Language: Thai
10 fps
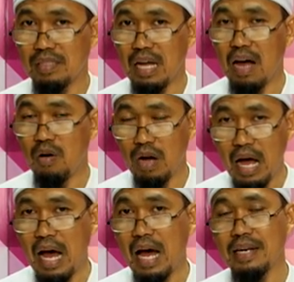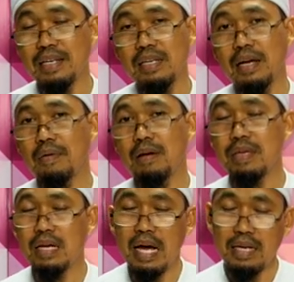กล่าวขานนะครับและ
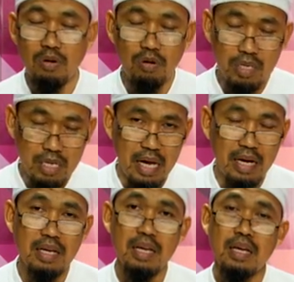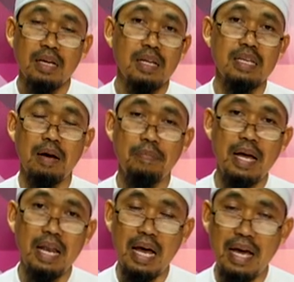มีการถกเถียงกันอย่างแพ
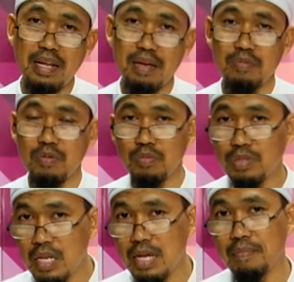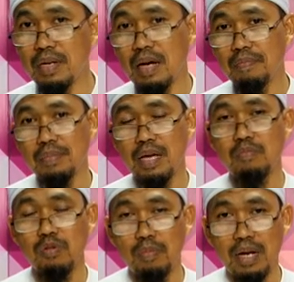ร่หลายในหมู่มุสลิมนะครับใน
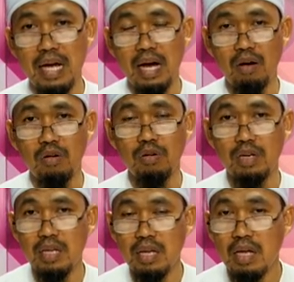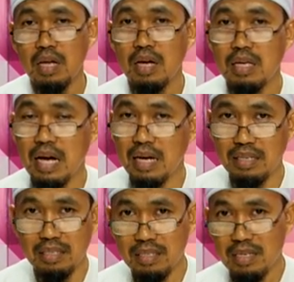หมู่บรรดาของคนที่ยัง
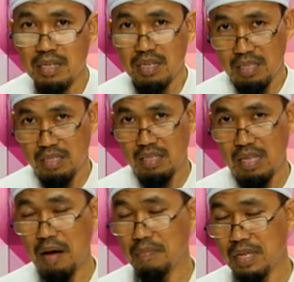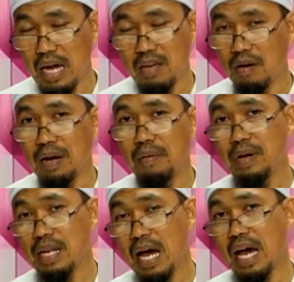ทำใจยอมรับ
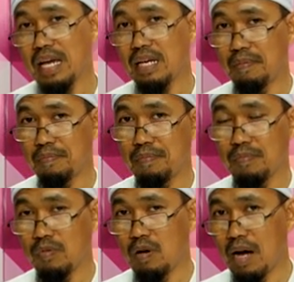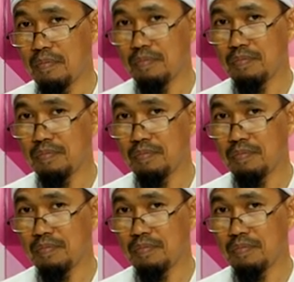ไม่ได้กับความ